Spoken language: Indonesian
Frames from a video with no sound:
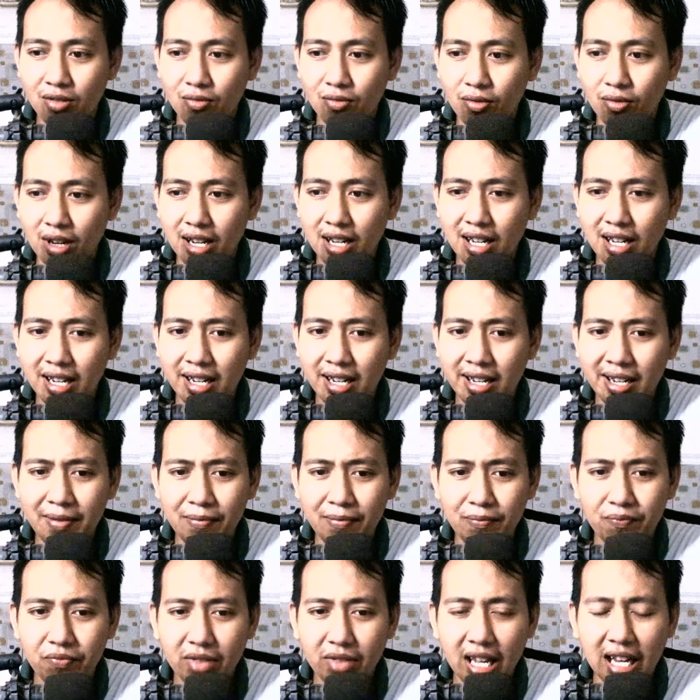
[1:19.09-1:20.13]

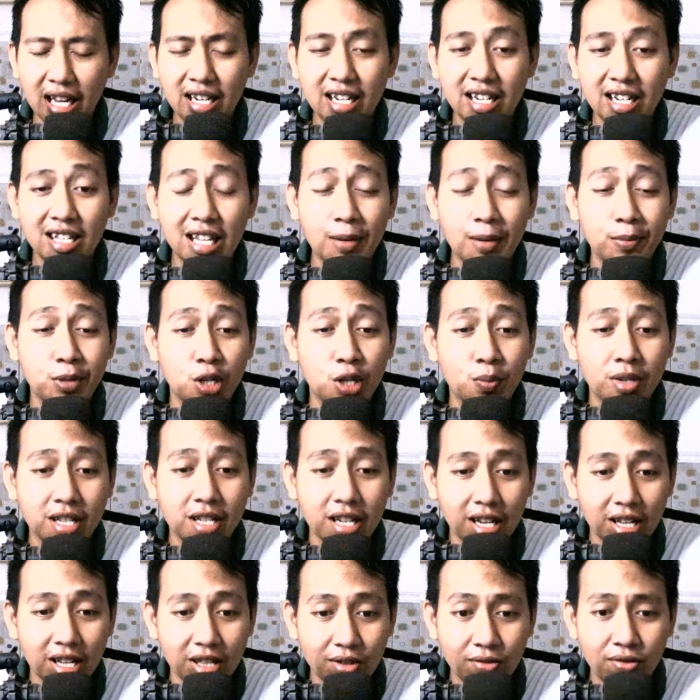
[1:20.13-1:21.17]
2 ada di capres nomor
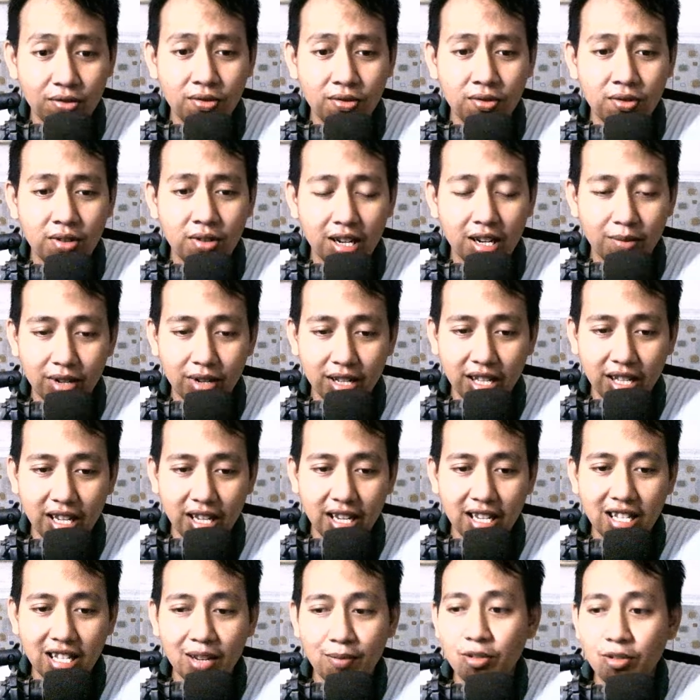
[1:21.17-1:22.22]
1 dan nomor
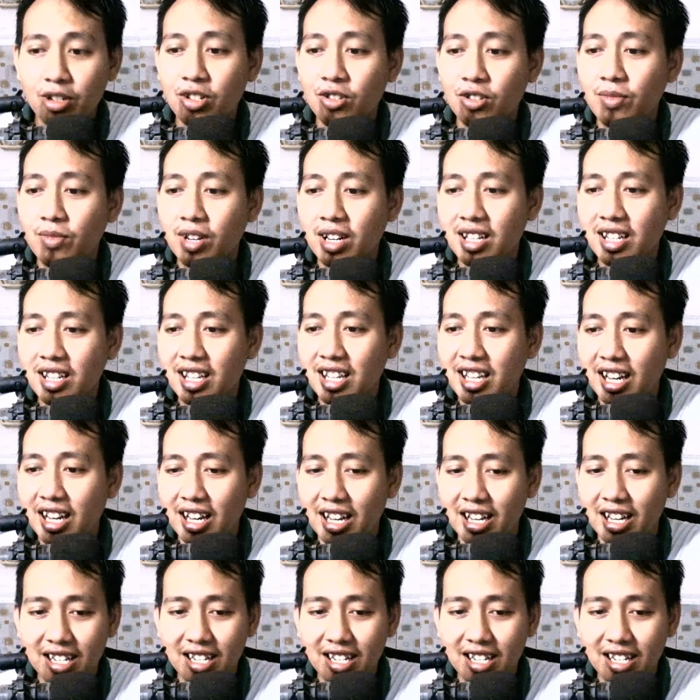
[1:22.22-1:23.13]
3 capres nomor 3.